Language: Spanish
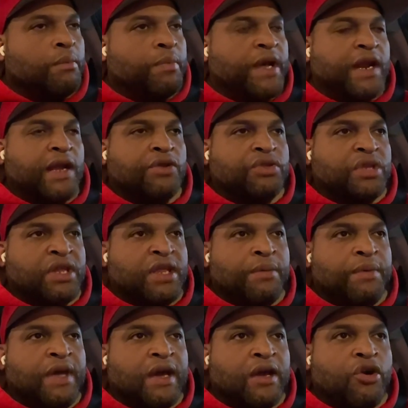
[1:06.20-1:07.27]
para que ustedes
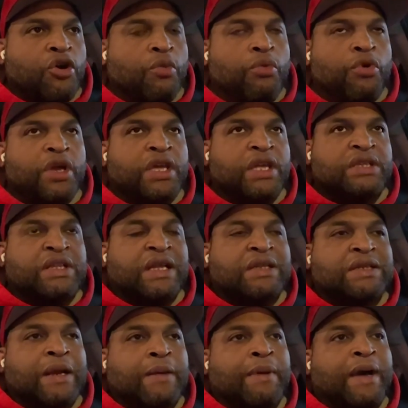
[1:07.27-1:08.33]
vean cómo es que
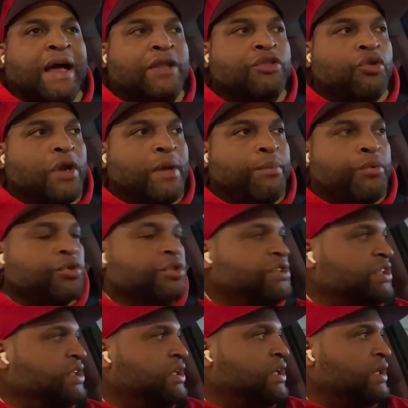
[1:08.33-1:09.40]
están trabajando la
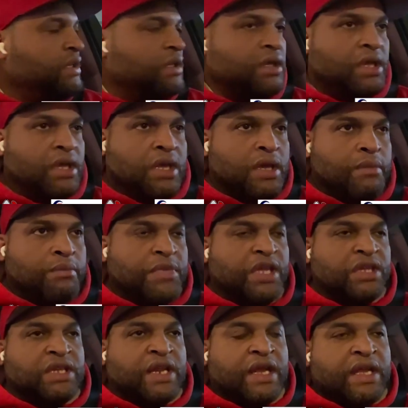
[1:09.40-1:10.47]
policía.
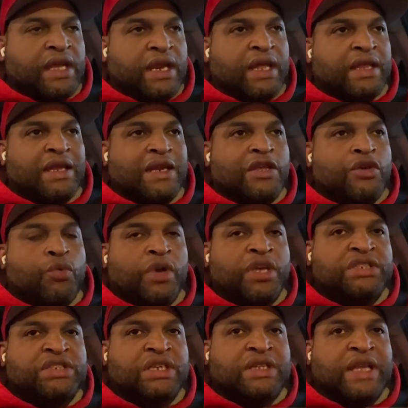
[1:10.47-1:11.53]
Mientras que la
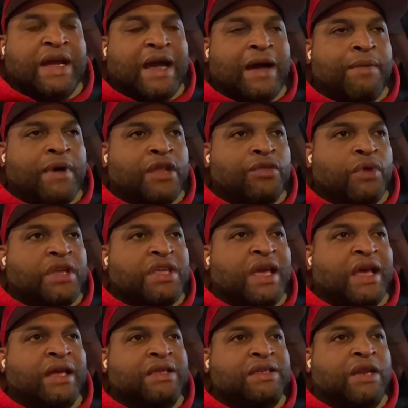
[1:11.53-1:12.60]
delincuencia está acabando
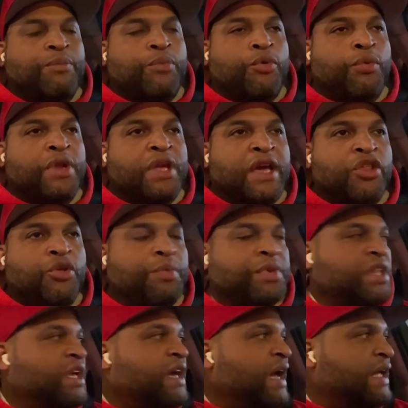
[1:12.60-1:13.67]
allá en República
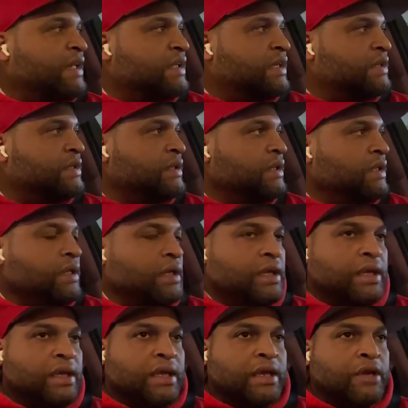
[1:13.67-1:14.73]
Dominicana,
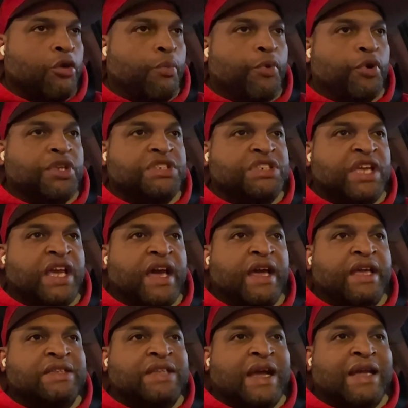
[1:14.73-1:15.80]
los
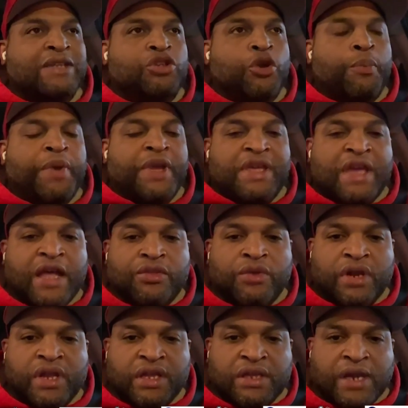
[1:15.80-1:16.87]
policías están
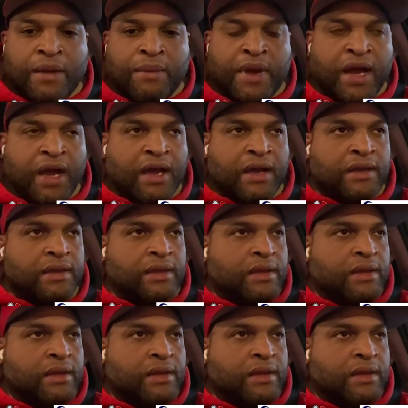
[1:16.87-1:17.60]
atropellando al que trabaja.